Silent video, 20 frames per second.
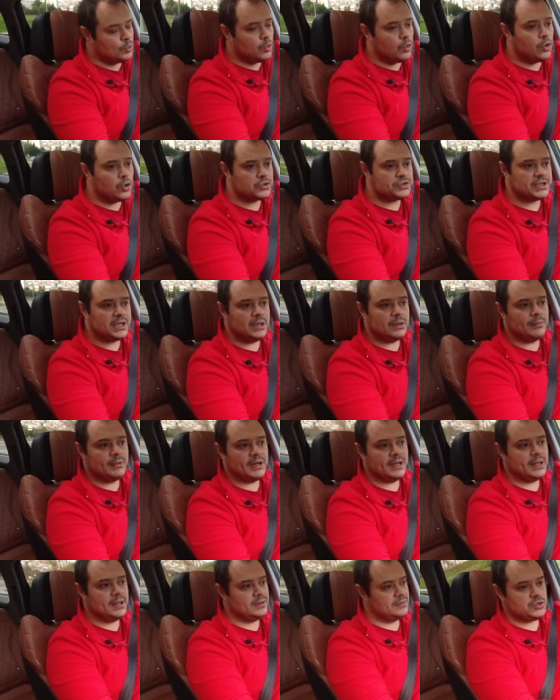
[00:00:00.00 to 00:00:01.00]
Bu
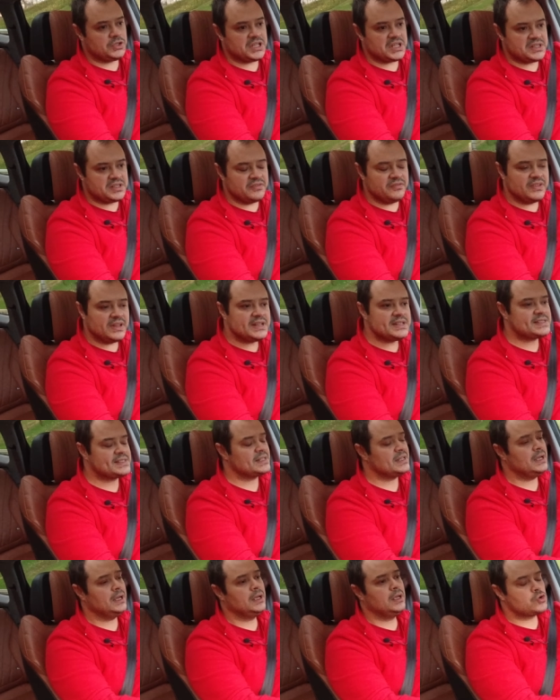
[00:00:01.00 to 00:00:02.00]
ortalama tüketim
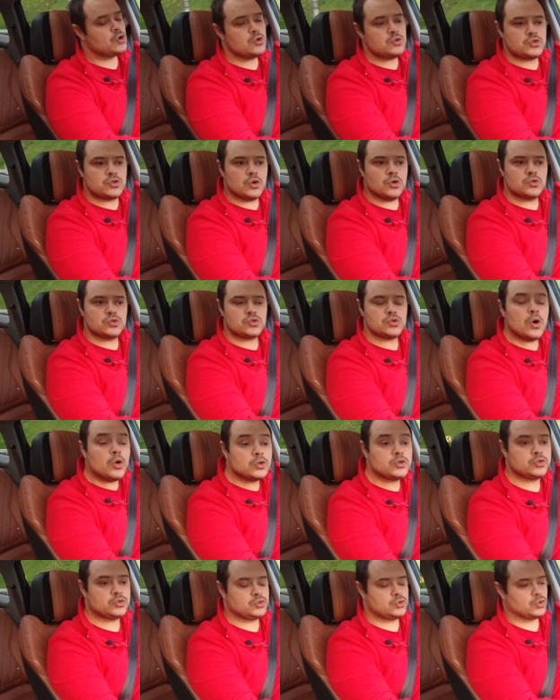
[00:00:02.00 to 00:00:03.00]
verisi çok çok
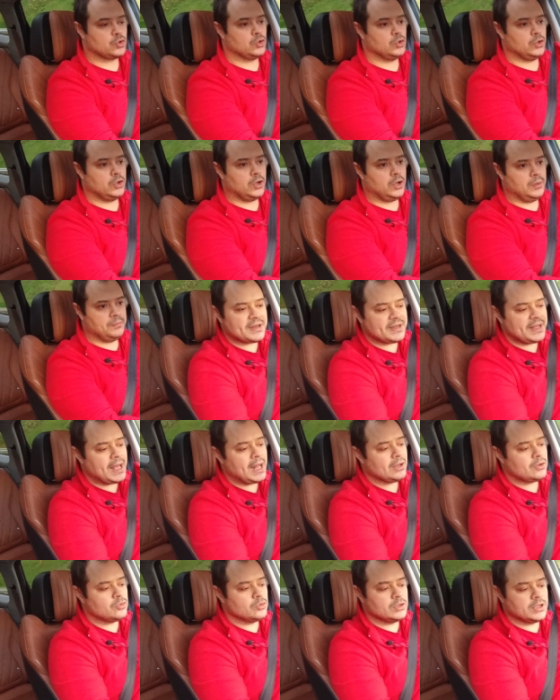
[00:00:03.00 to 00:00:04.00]
zor tutturuluyor.
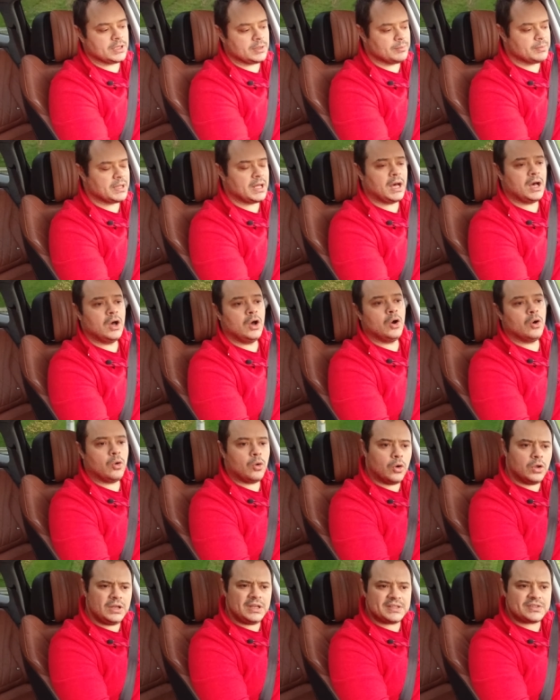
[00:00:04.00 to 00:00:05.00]
Real kullanımda
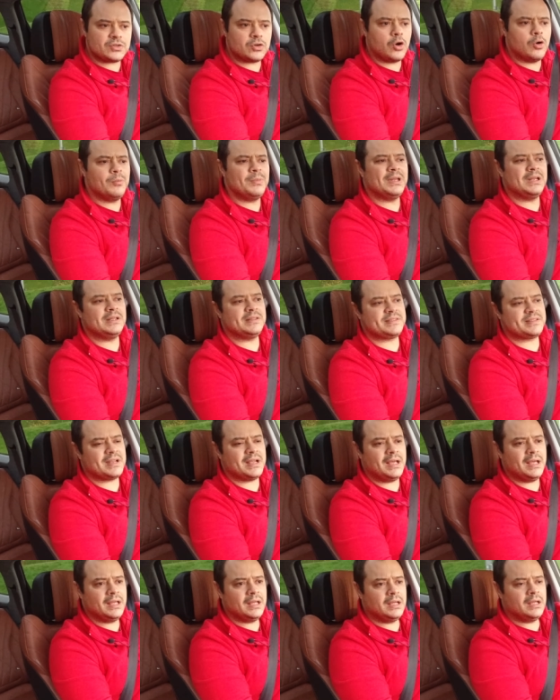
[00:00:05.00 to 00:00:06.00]
10 litre 11
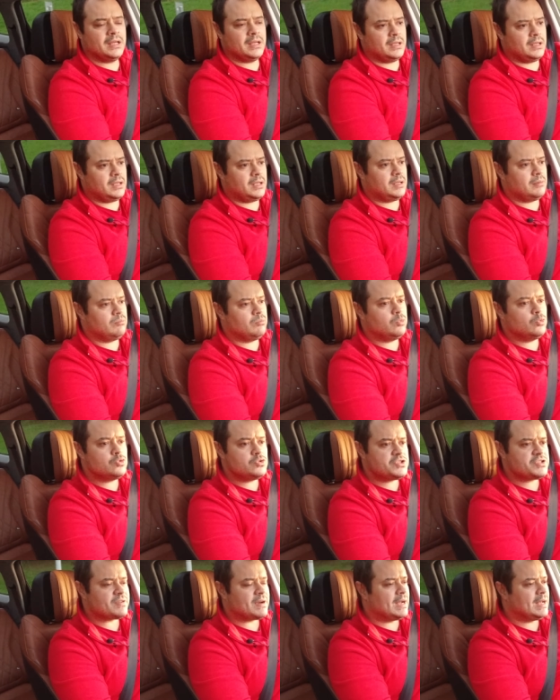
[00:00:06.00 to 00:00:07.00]
litre e,
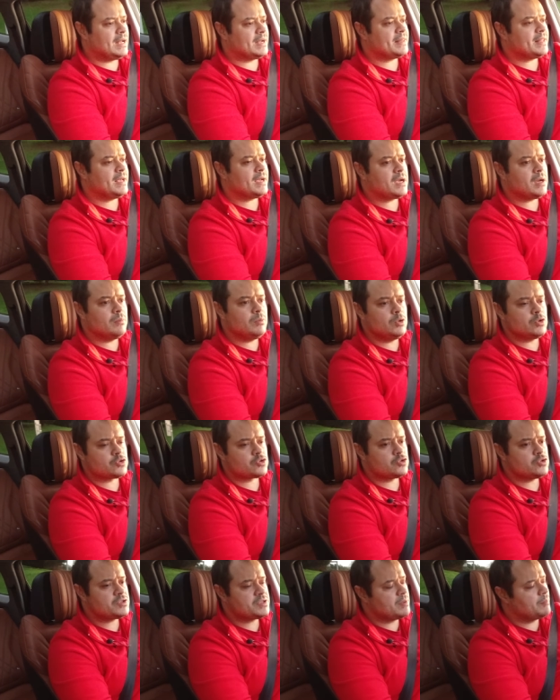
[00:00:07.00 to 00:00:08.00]
bu civarlarda
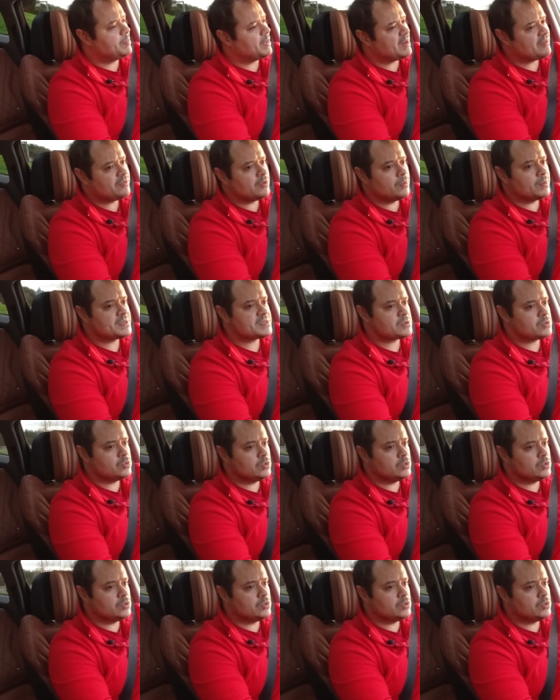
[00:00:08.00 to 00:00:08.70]
yakabiliyorsunuz. Tabi performansı